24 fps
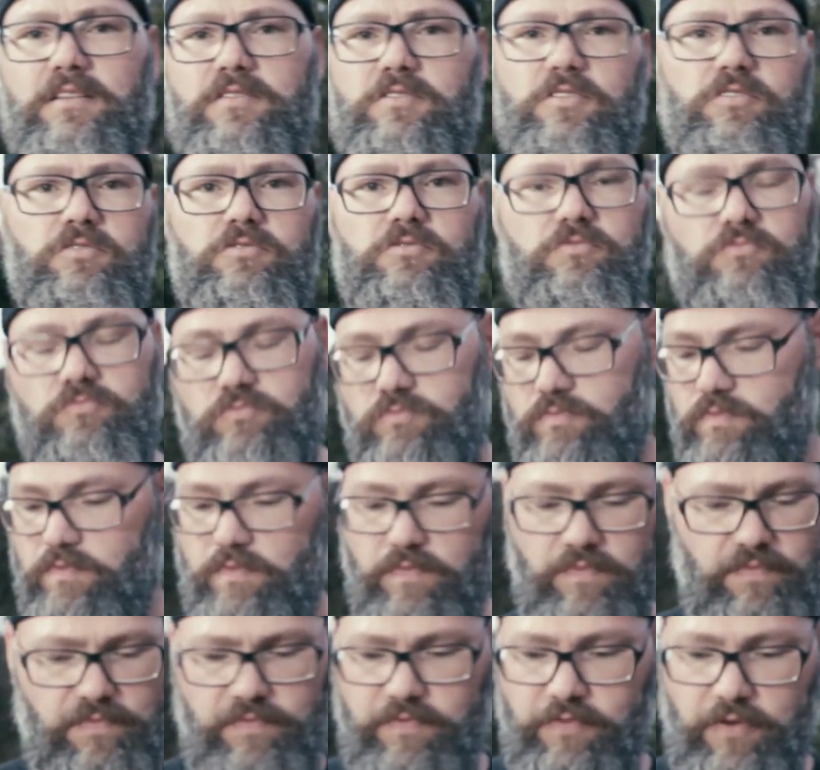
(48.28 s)
Das ist
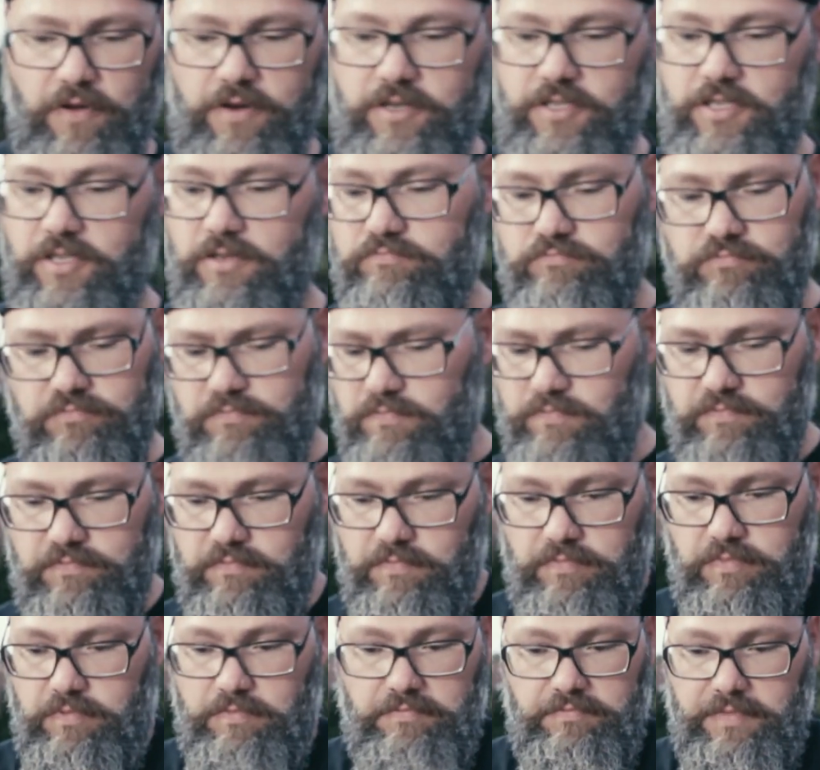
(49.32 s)
völlig
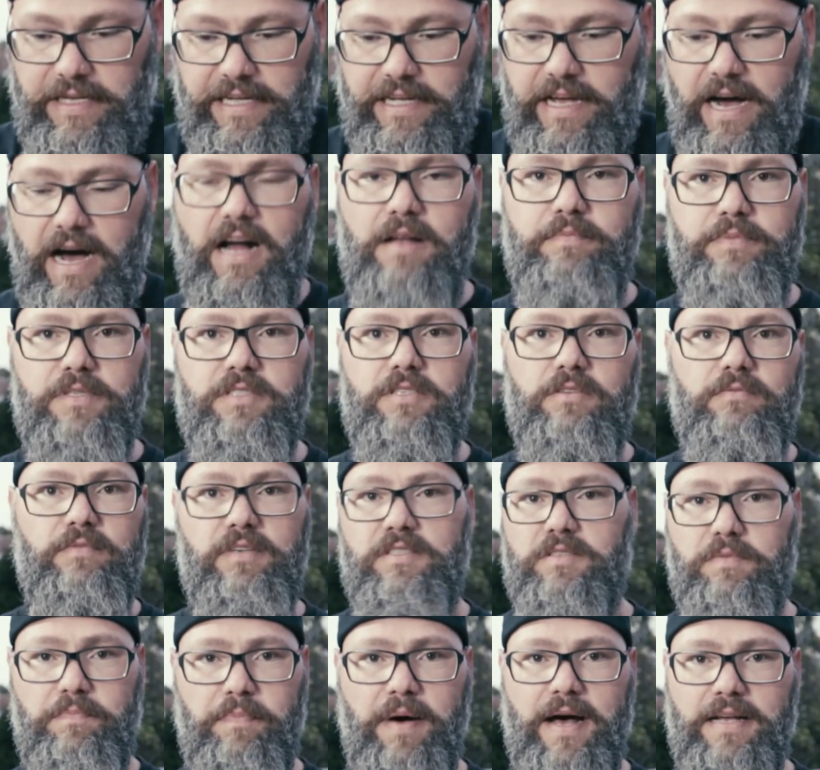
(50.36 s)
egal
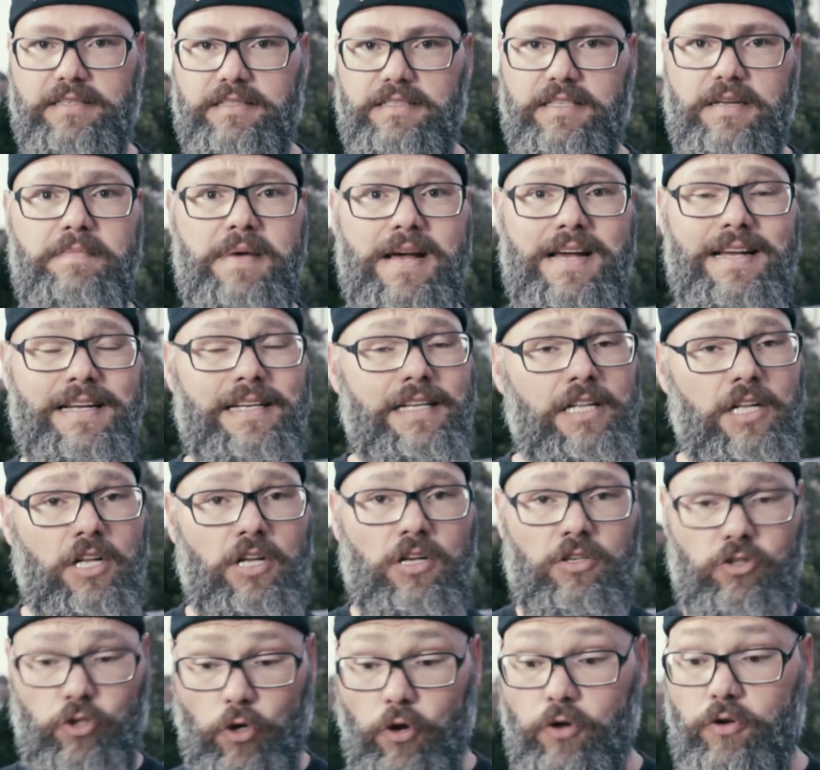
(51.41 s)
bzw. passt immer.
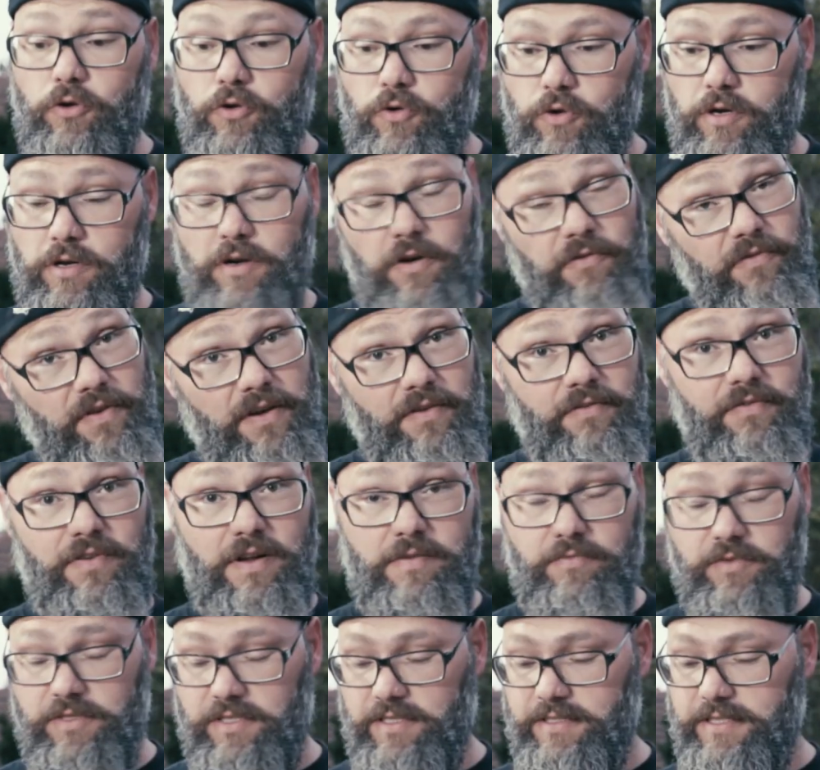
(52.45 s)
Schön gekühlt auf jeden
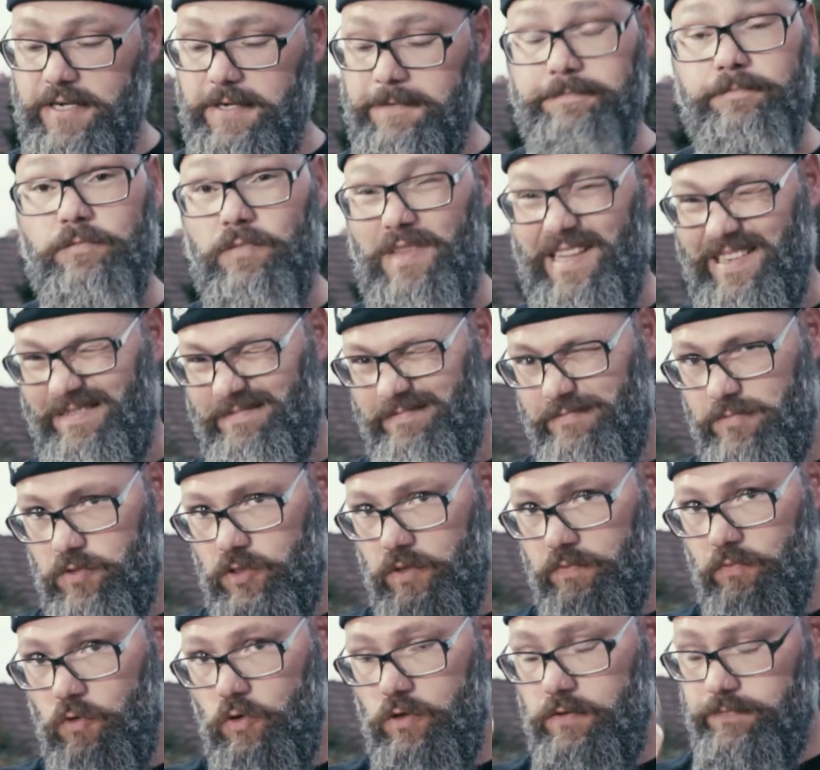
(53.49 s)
Fall muss er sein.
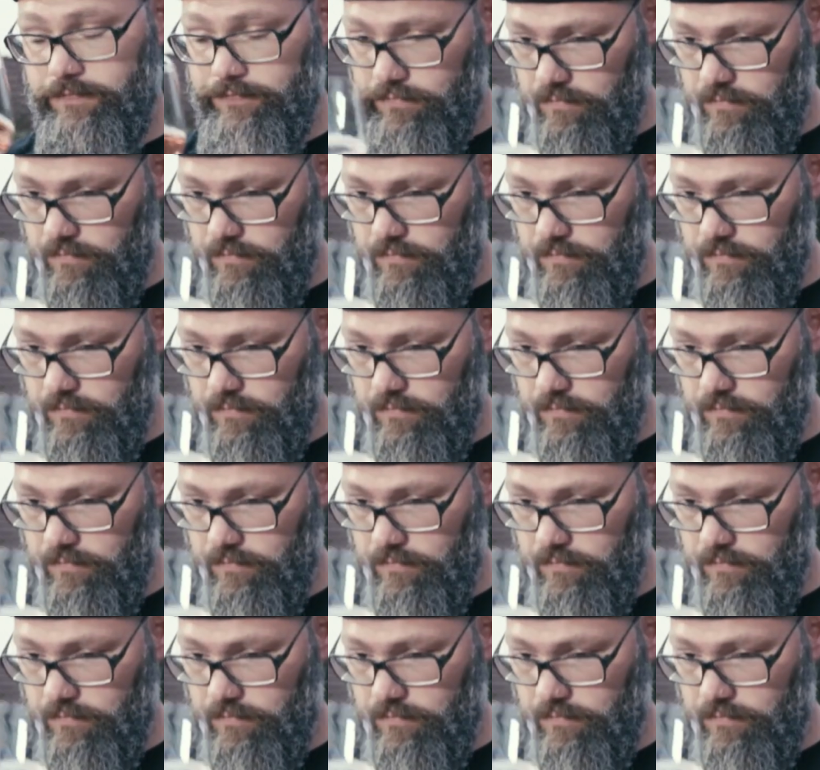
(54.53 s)
Zum Wohl.